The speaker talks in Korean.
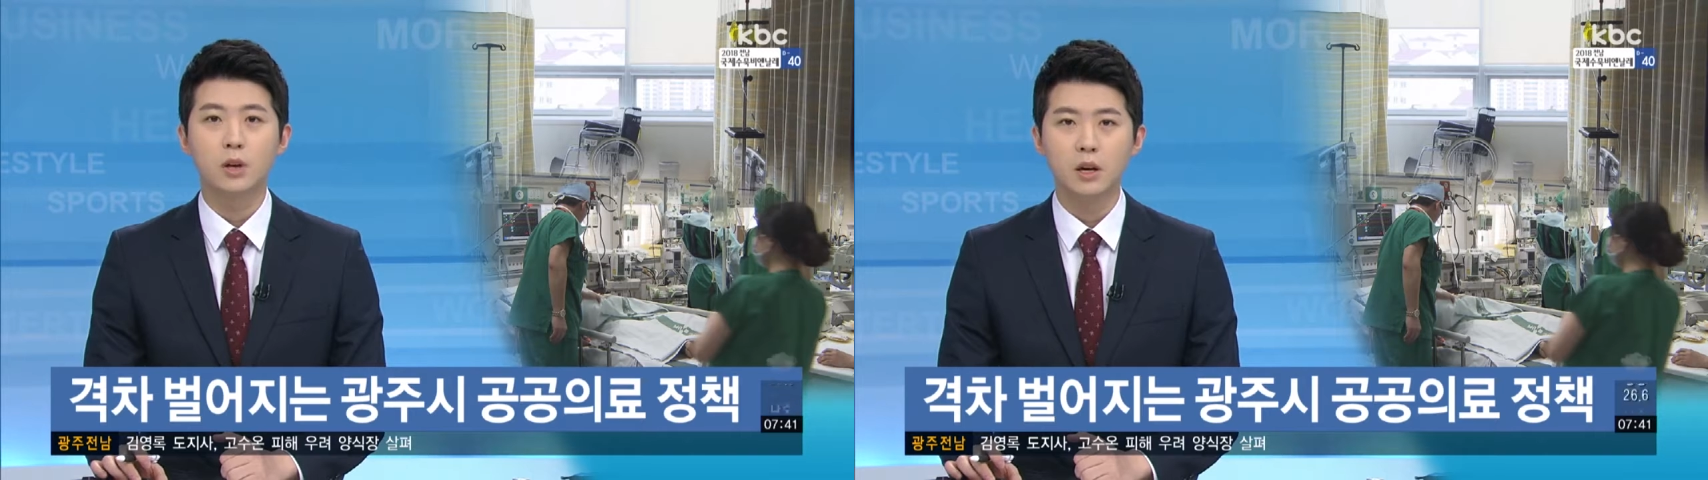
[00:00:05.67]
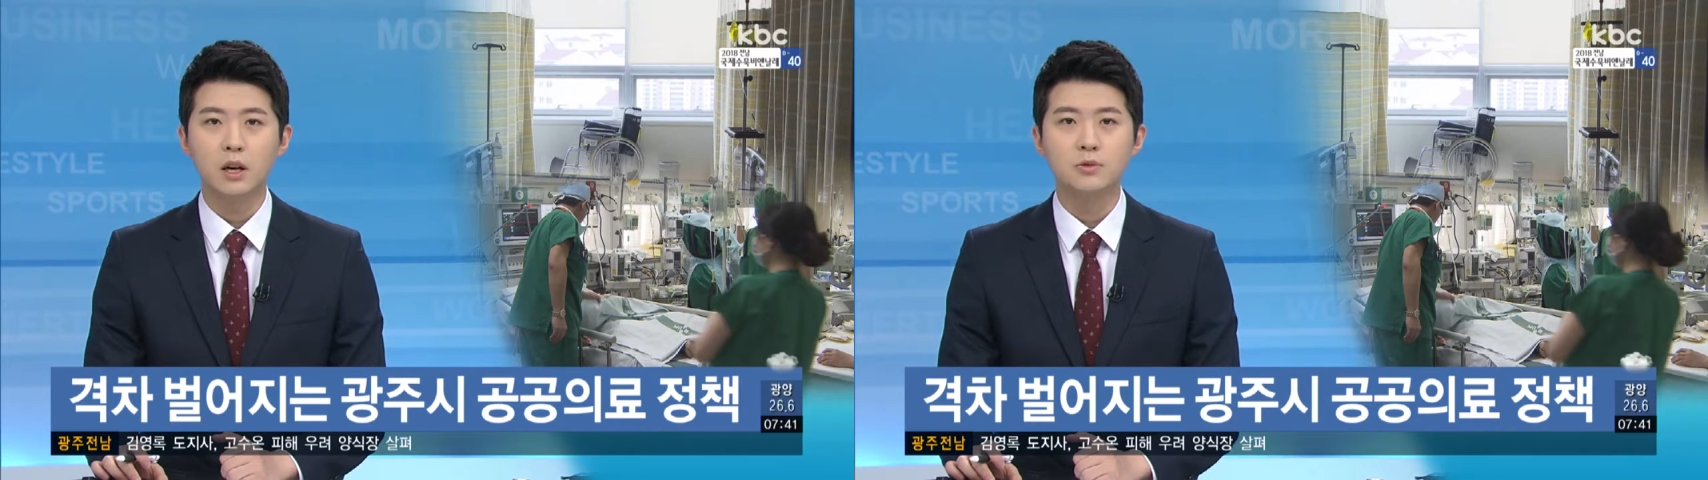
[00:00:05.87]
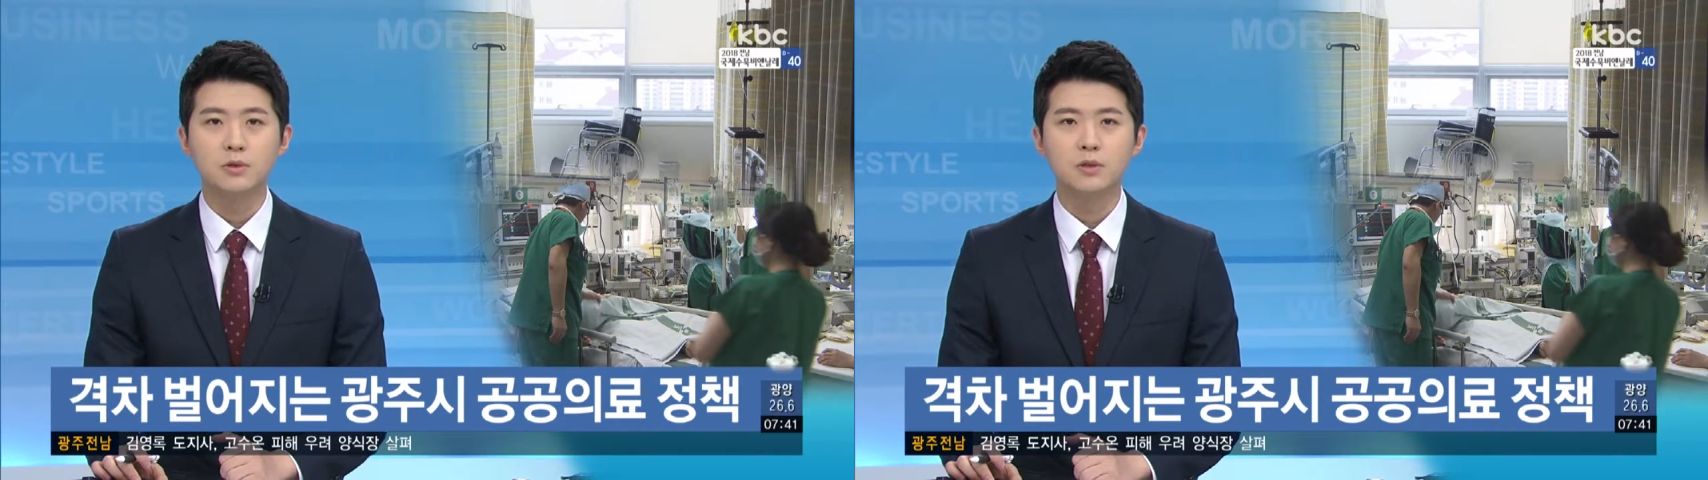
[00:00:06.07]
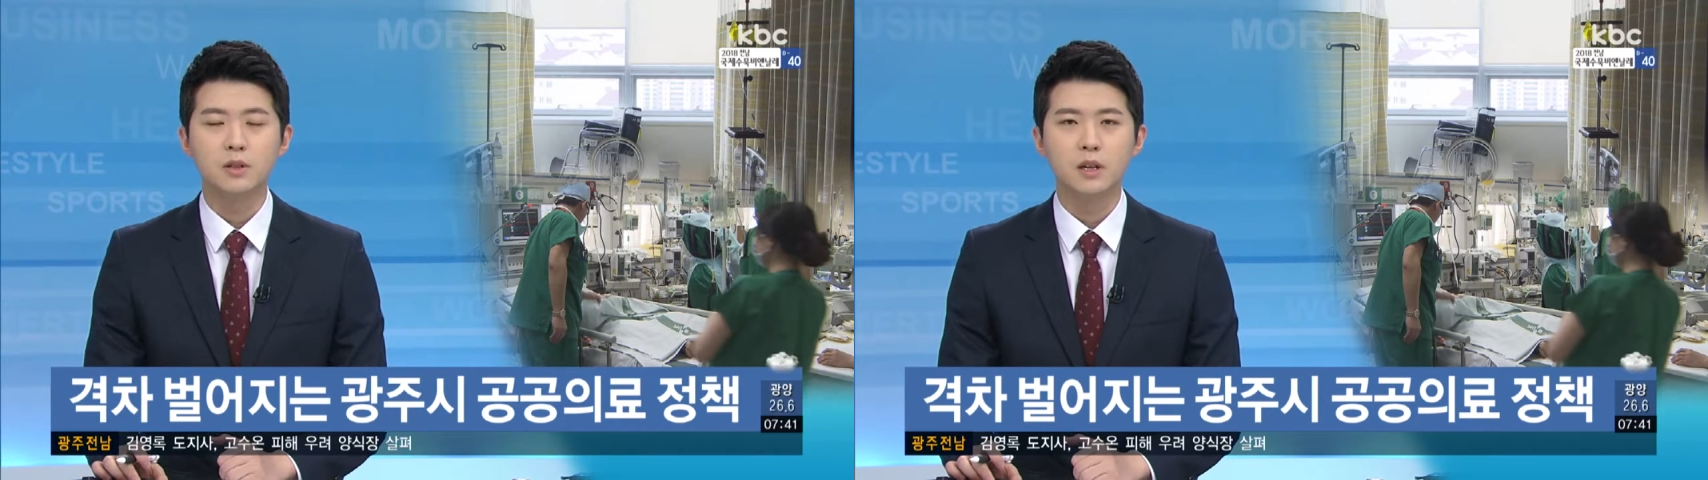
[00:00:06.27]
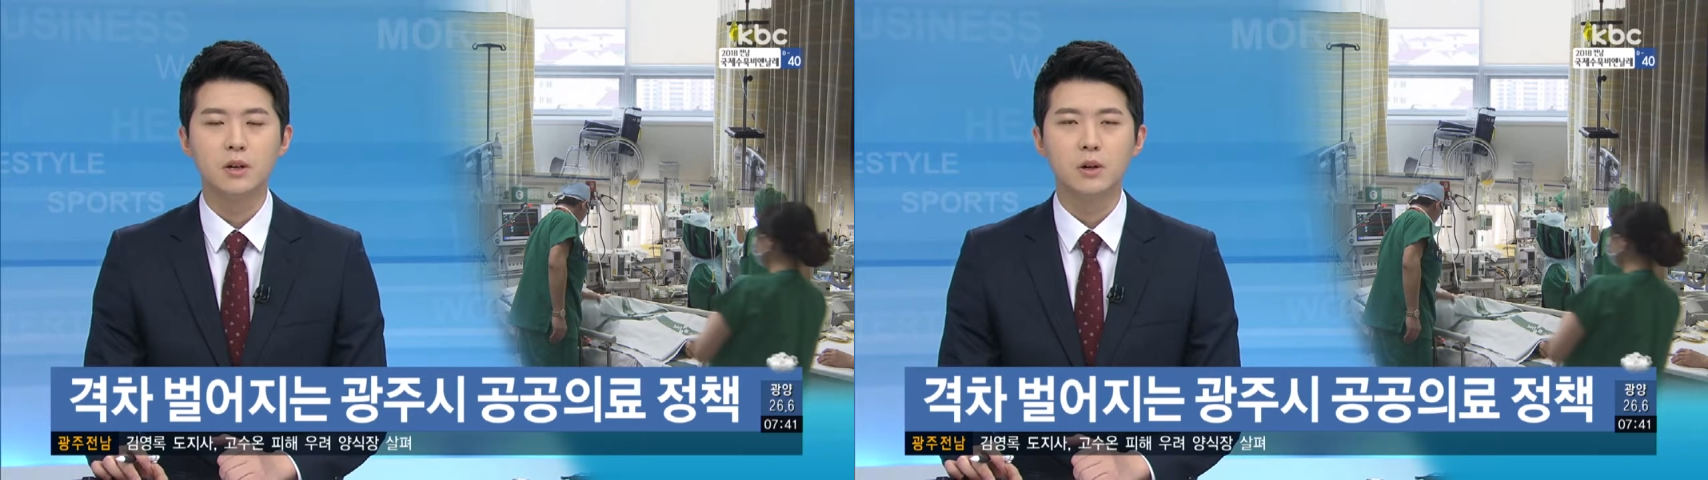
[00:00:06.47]
대응할 수
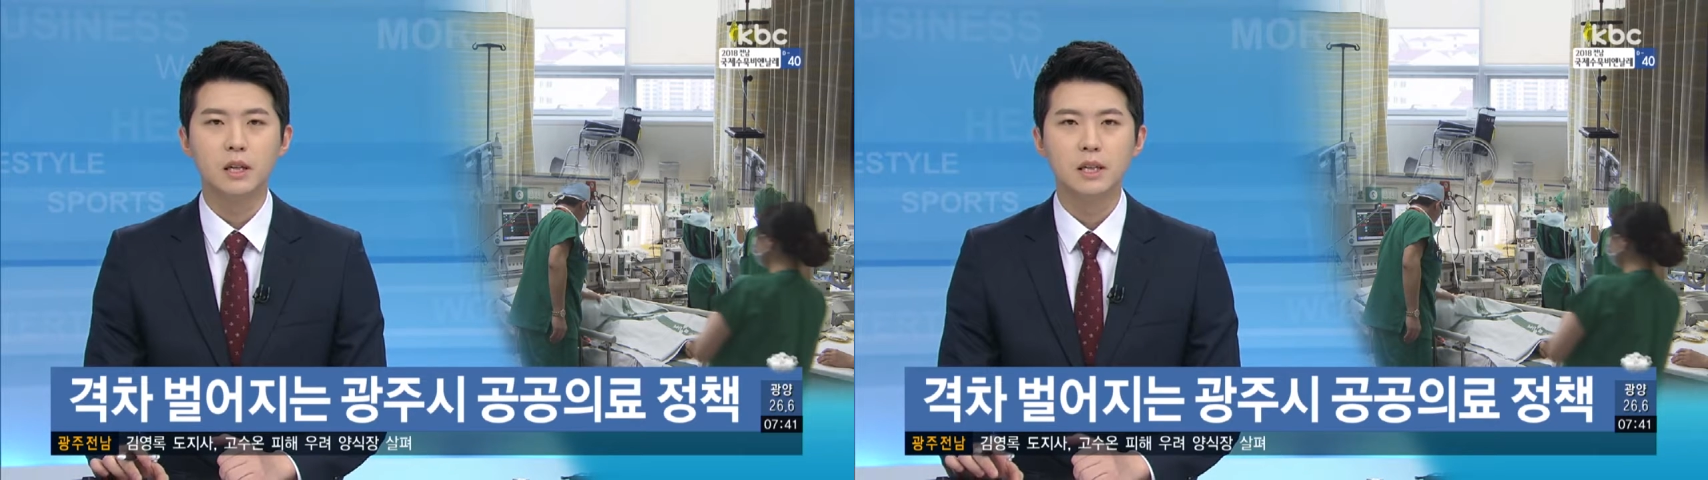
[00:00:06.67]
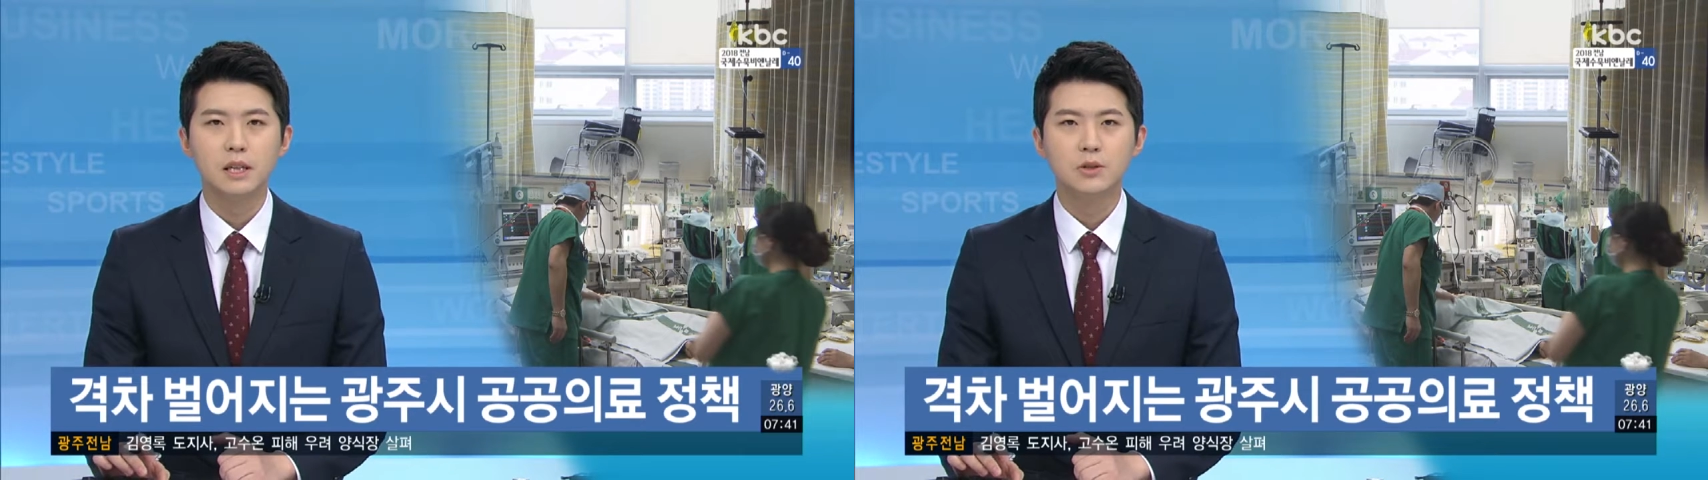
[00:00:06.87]
있을까요?